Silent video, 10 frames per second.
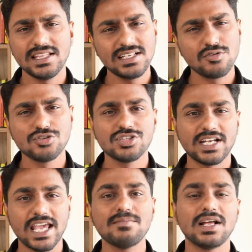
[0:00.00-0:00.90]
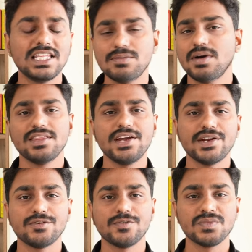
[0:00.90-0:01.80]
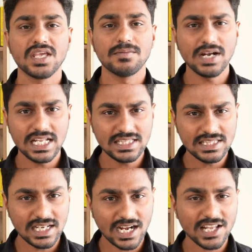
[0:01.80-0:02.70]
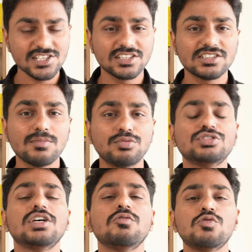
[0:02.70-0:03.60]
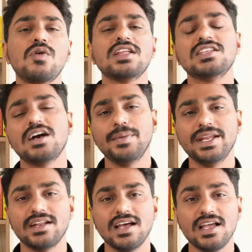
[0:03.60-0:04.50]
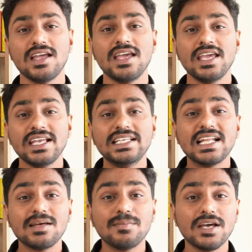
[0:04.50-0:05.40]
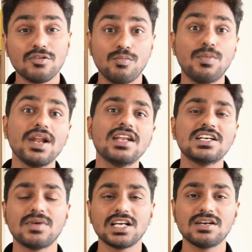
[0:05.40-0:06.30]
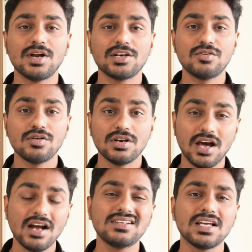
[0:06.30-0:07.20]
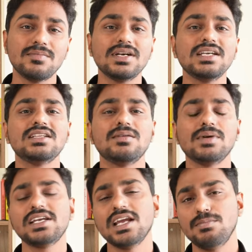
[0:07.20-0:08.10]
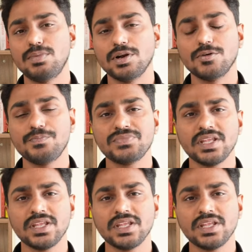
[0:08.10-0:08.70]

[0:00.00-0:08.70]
இதுக்கு கொஞ்சம் டைம் அதிகமாக தான் எடுக்கும் பட் இந்த கனெக்ஷன்ஸ்லாம் புதுசாக உருவானது அப்படின்னா இதை நம்ம ரொம்ப நாளுக்கு மறக்க மாட்டோம் லாங் டேர்முக்கு இது நமக்கு ஹெல்ப் பண்ணும்